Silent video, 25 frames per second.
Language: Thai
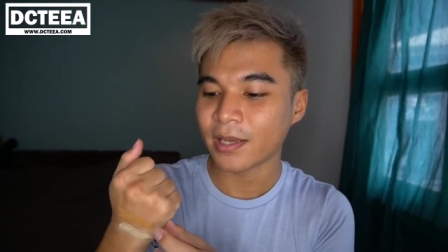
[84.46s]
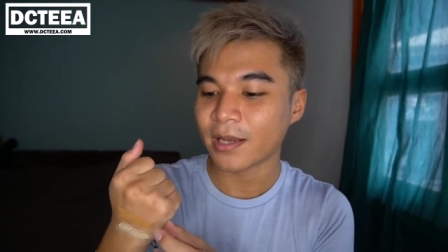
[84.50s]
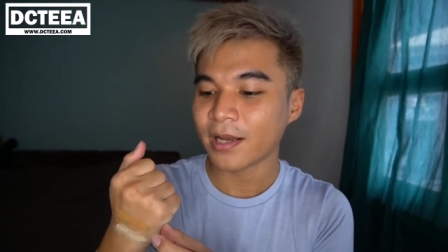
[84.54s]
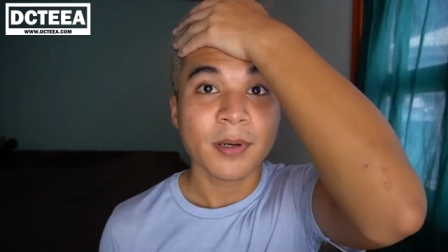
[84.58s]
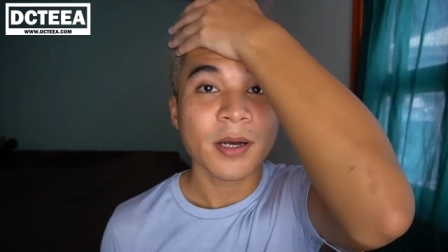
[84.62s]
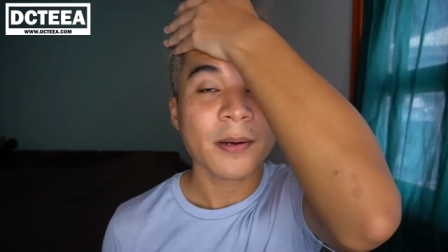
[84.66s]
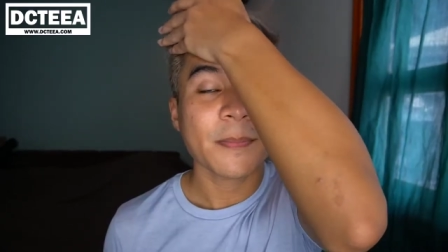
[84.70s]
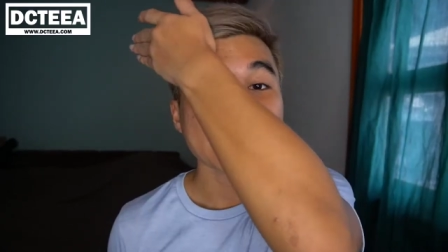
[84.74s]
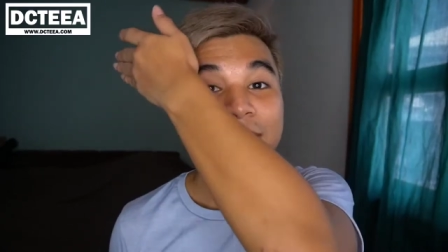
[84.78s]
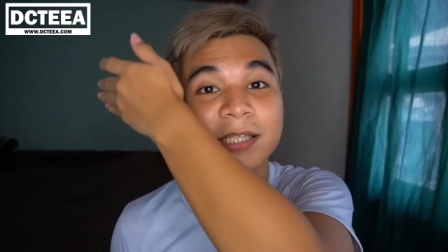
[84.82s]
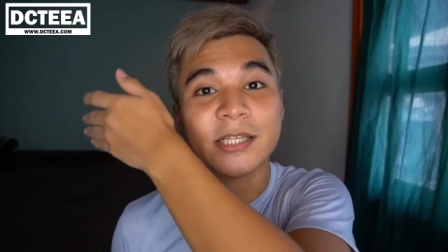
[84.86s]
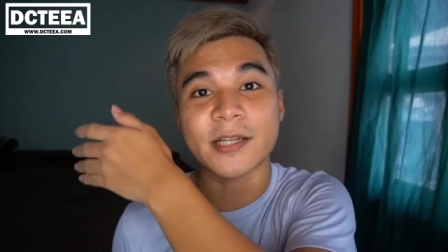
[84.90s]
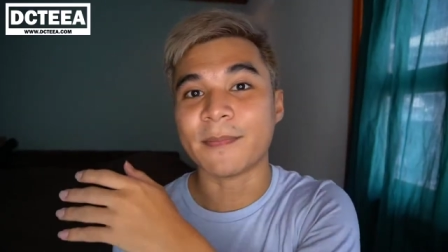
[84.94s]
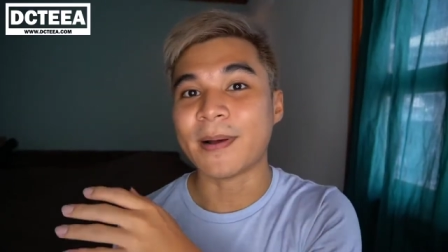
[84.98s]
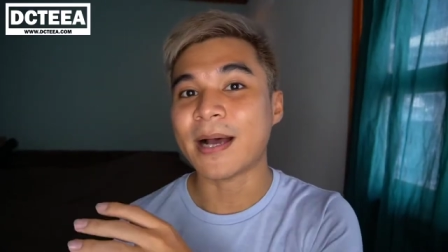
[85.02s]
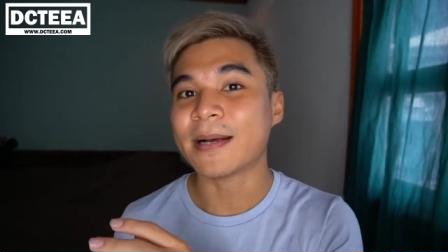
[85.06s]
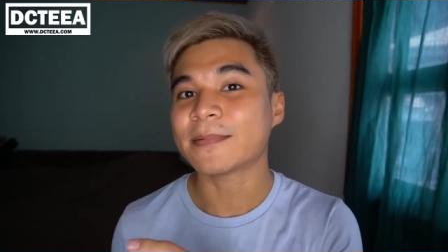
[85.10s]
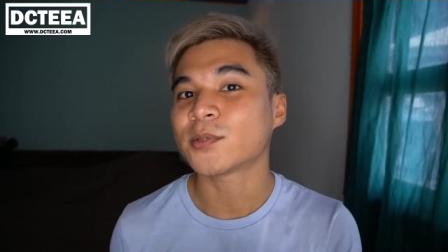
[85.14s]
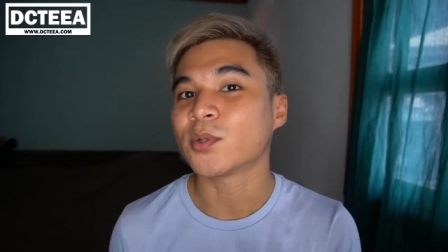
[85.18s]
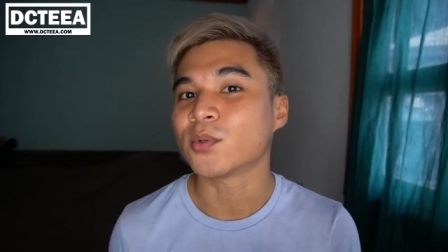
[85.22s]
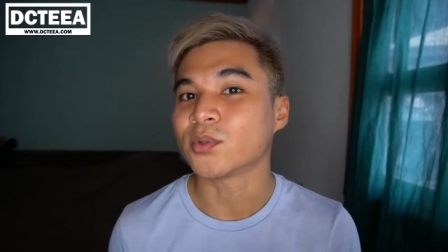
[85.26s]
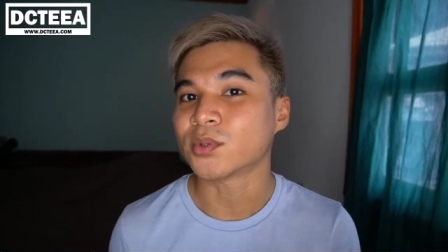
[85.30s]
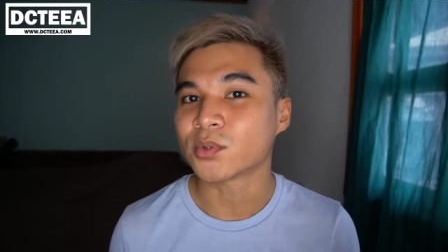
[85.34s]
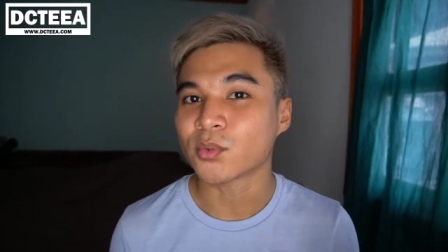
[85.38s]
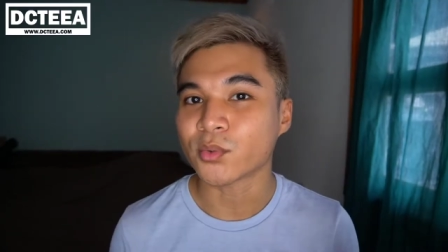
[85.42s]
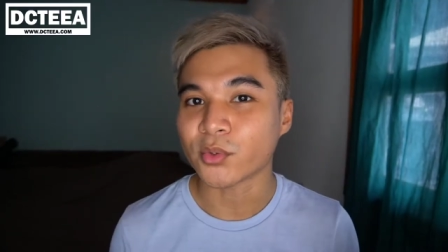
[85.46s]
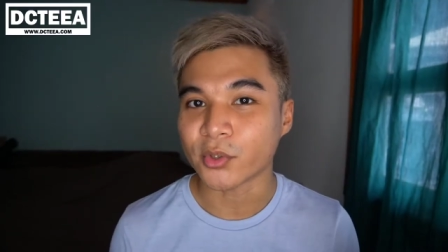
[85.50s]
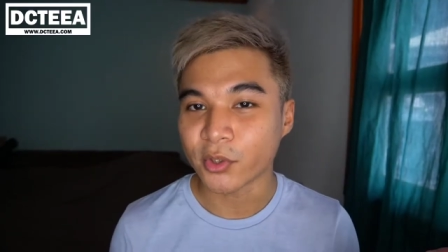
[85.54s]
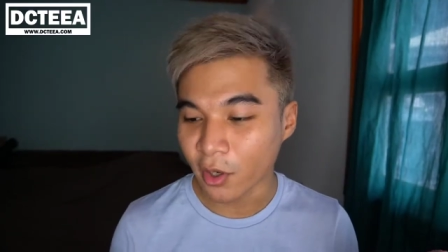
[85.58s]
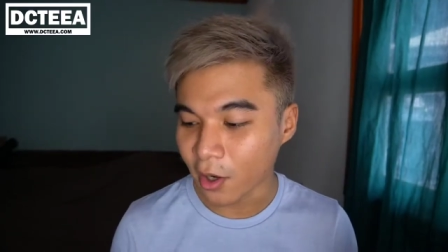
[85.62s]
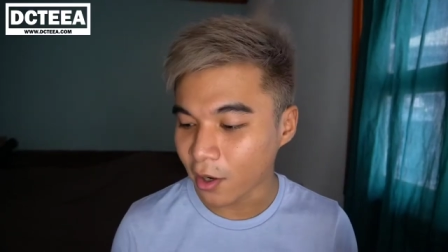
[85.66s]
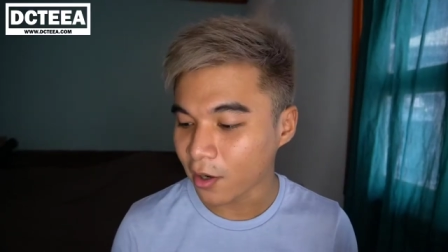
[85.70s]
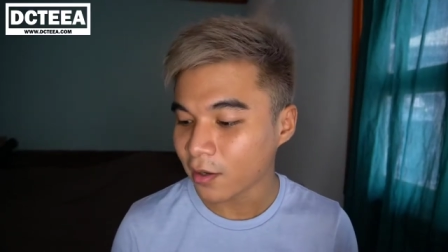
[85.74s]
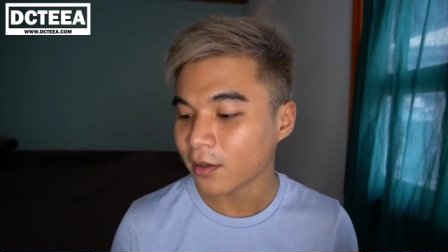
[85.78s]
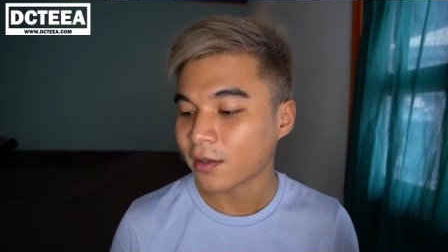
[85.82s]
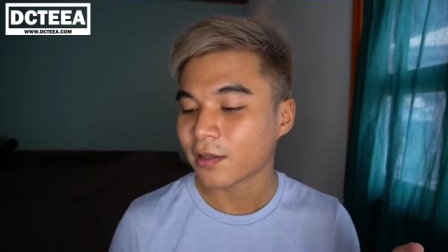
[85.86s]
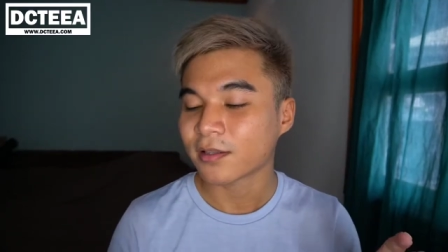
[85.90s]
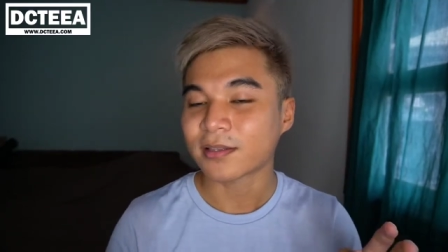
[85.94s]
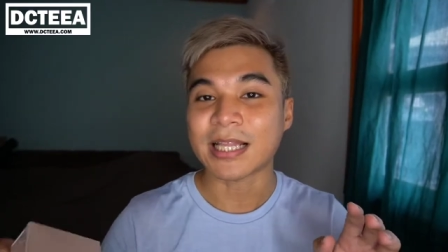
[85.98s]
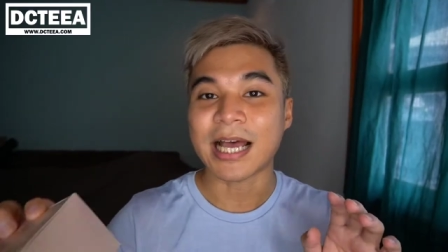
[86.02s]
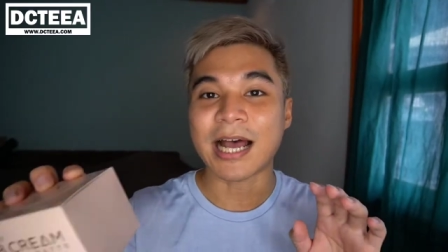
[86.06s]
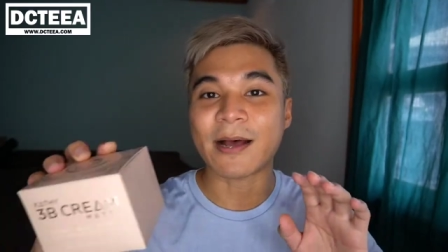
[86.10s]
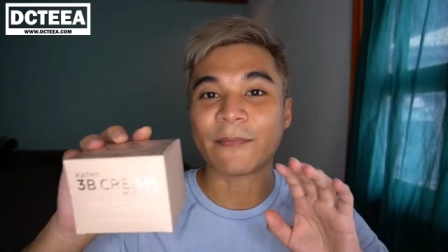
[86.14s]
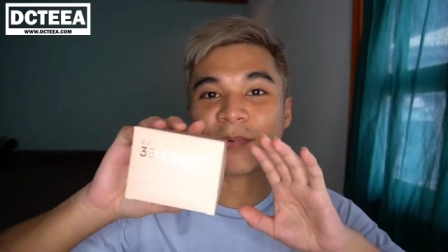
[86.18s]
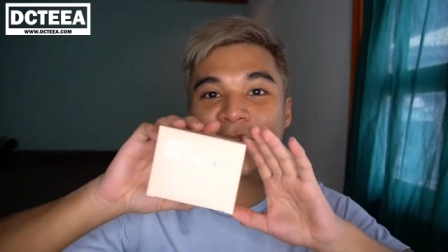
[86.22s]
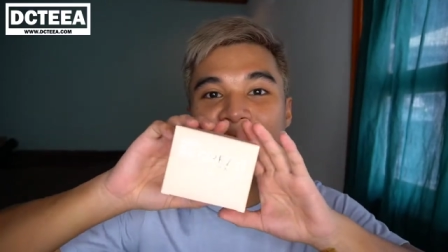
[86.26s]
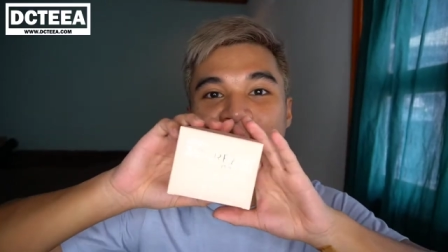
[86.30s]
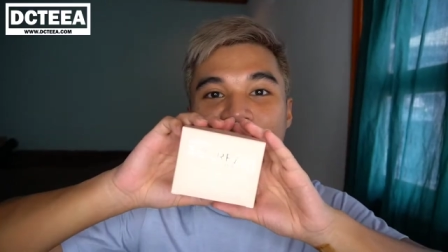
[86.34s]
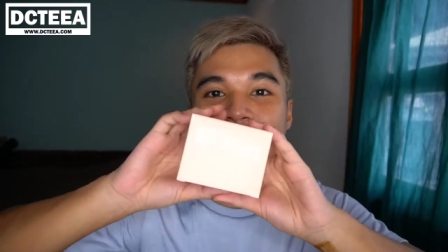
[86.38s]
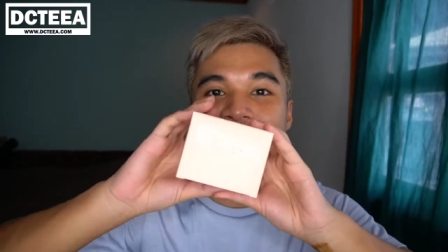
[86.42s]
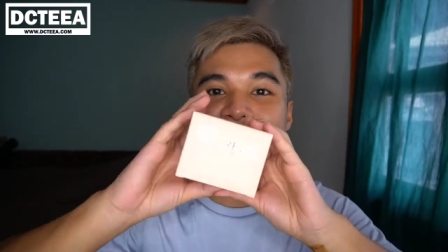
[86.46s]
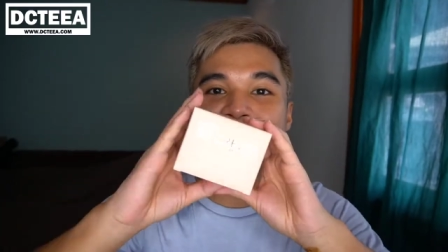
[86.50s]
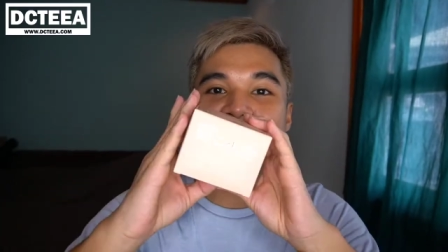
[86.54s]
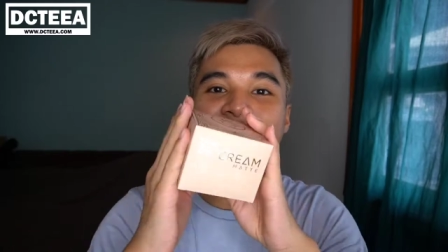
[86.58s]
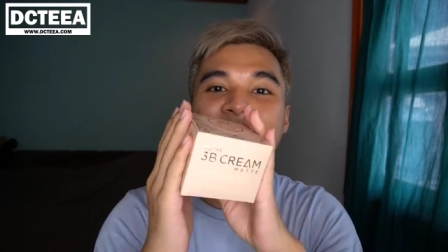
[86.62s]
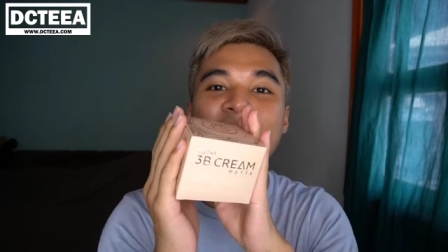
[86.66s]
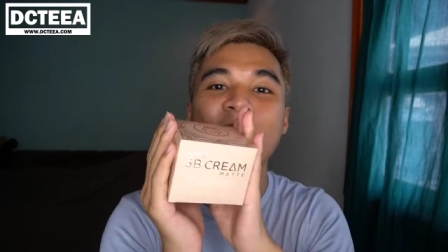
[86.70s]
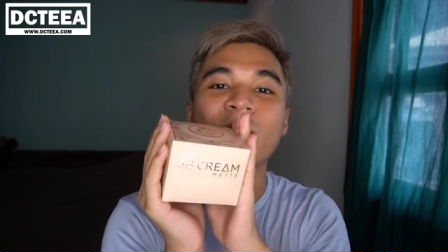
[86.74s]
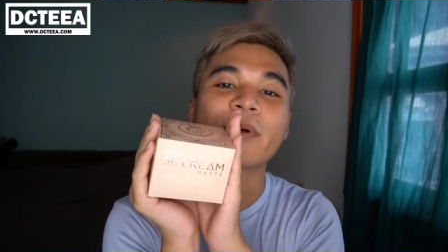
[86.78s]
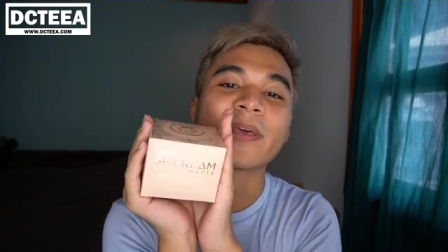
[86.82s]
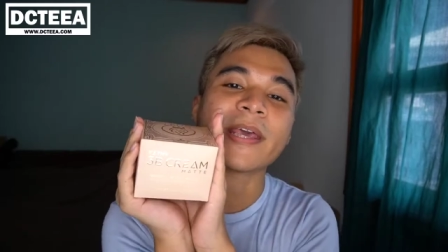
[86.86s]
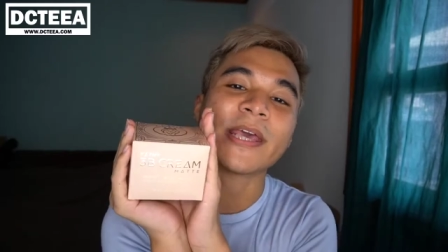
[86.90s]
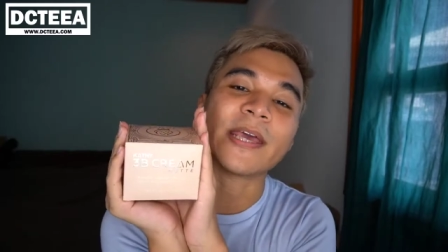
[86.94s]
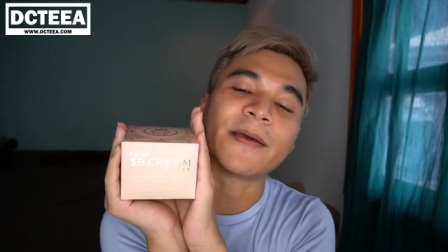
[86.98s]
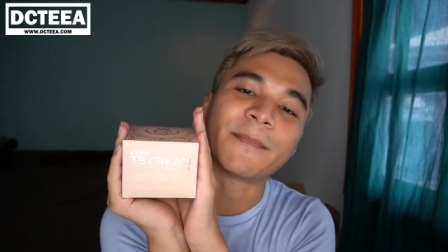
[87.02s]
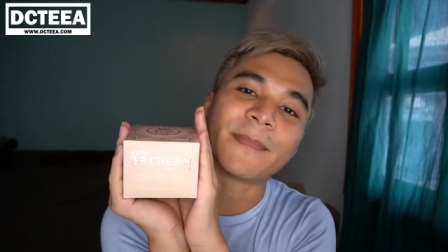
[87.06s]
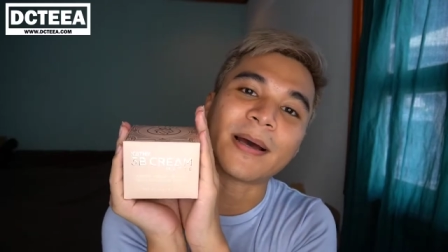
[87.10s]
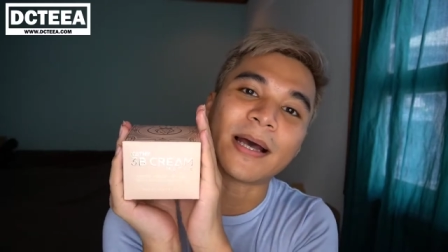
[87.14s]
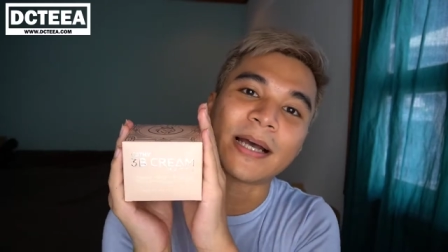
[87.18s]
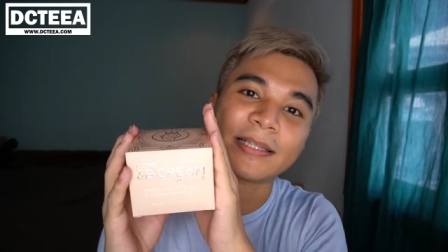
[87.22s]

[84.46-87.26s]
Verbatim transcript: เพื่อประสิทธิภาพสูงสุดเนาะตามที่แบรนด์เขาเคลม